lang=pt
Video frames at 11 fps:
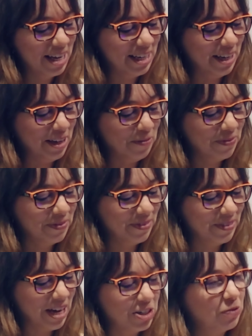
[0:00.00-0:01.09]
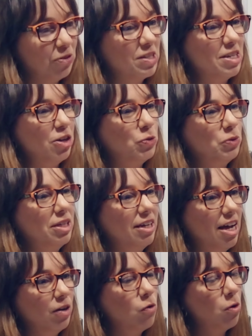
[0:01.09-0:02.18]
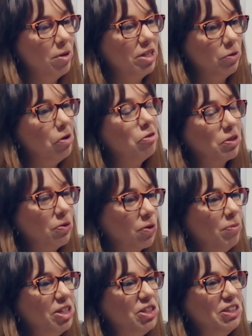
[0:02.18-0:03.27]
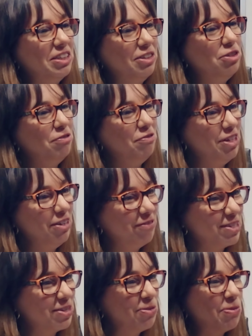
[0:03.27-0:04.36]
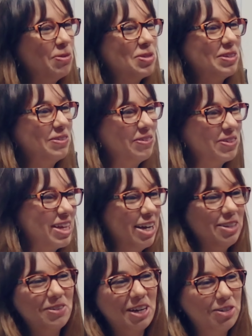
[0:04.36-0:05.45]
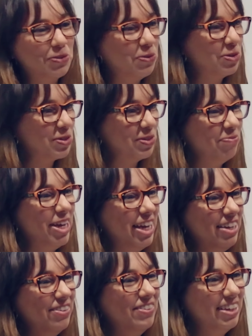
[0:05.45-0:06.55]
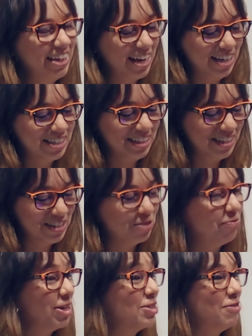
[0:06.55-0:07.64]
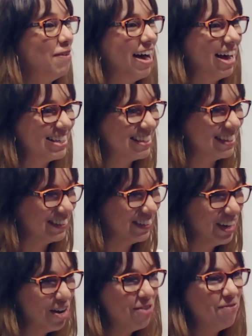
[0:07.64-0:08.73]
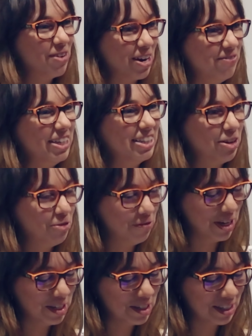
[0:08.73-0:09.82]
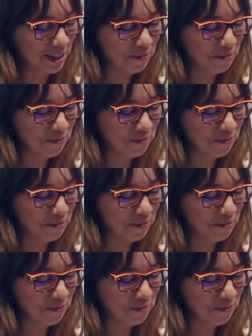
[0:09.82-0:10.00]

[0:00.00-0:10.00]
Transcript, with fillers: Que acho que você ajuda a não cometer o erro que eu cometi, né? De vir fazer o curso não gostar e trocar de curso no meio. Acho que teria sido mais fácil para mim, talvez, né?